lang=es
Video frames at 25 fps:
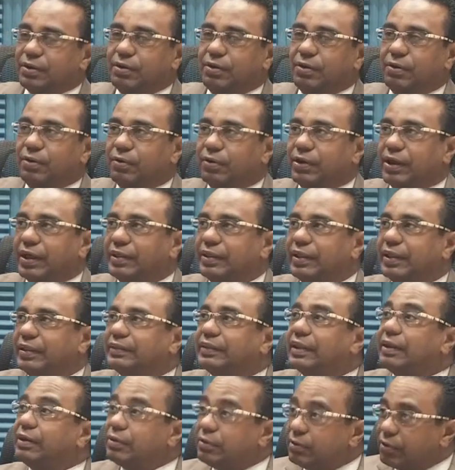lo que
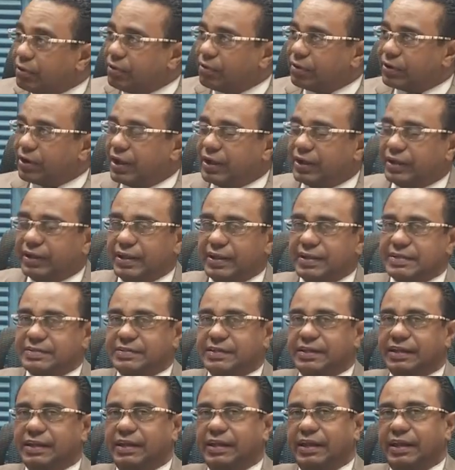deterioran
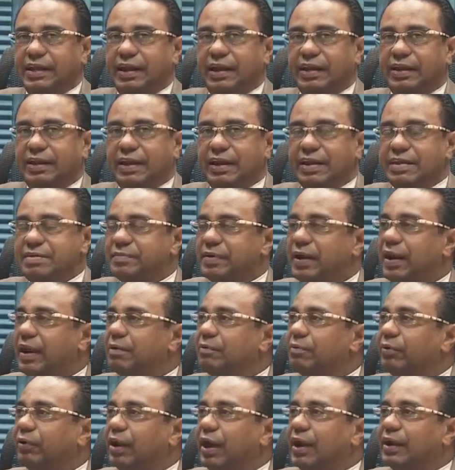es el clima
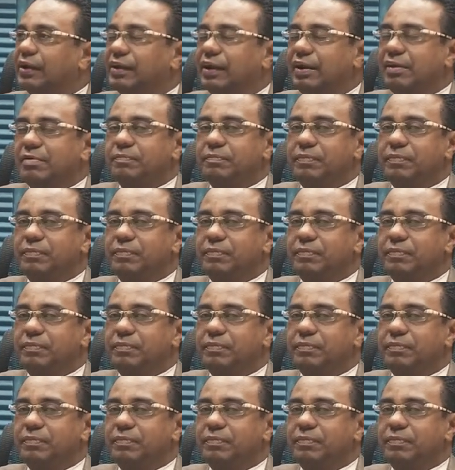laboral de la